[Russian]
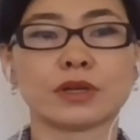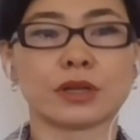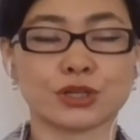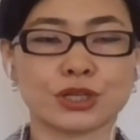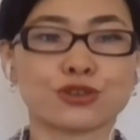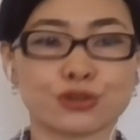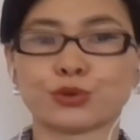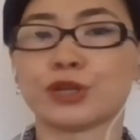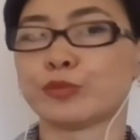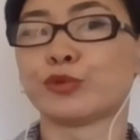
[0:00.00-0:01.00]
решить,
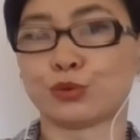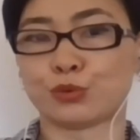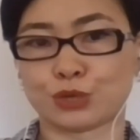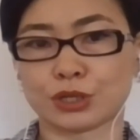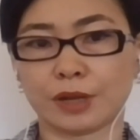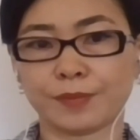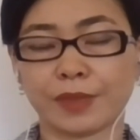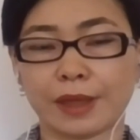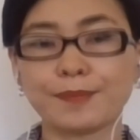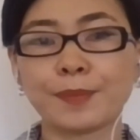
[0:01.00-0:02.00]
что ему нужно.
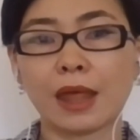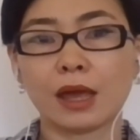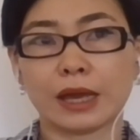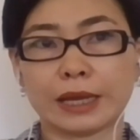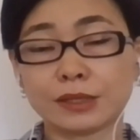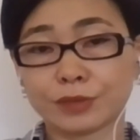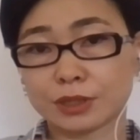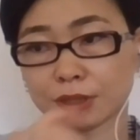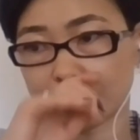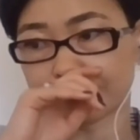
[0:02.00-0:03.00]
Да? Это
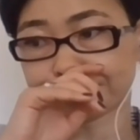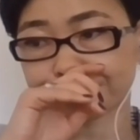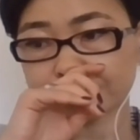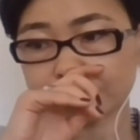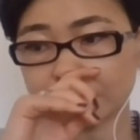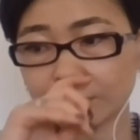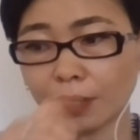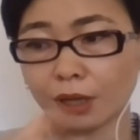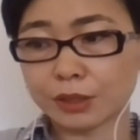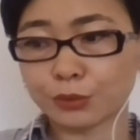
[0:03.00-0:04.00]
вот эм,
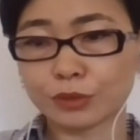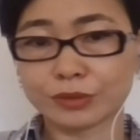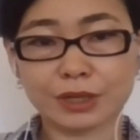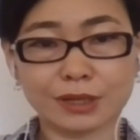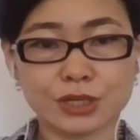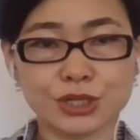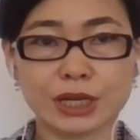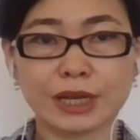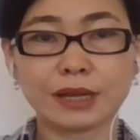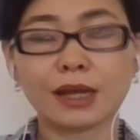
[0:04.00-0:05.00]
такое вот
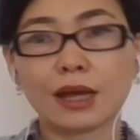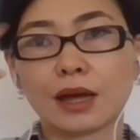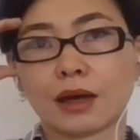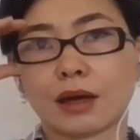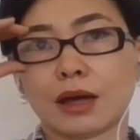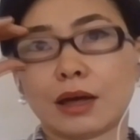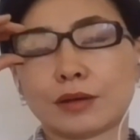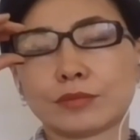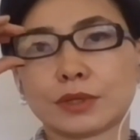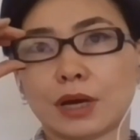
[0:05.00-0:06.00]
клише,
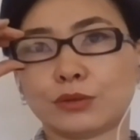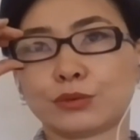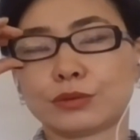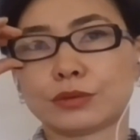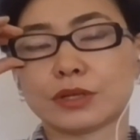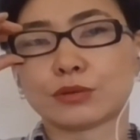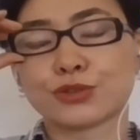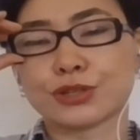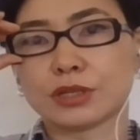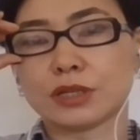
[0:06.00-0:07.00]
а, оно
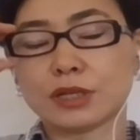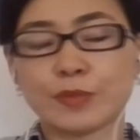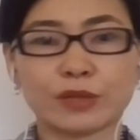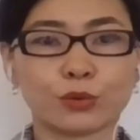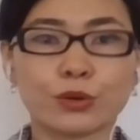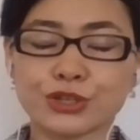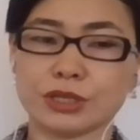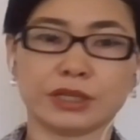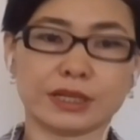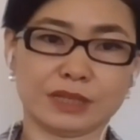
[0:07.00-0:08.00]
очень, имеет
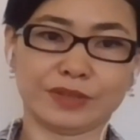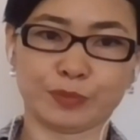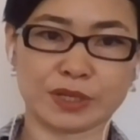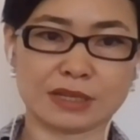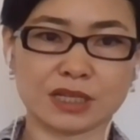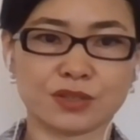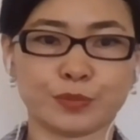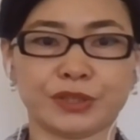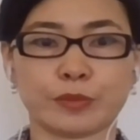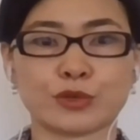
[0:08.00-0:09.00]
очень негативные последствия,
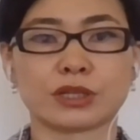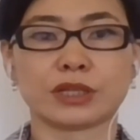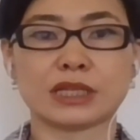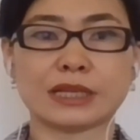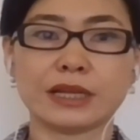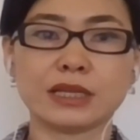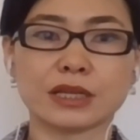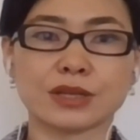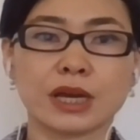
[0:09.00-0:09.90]
потому что население,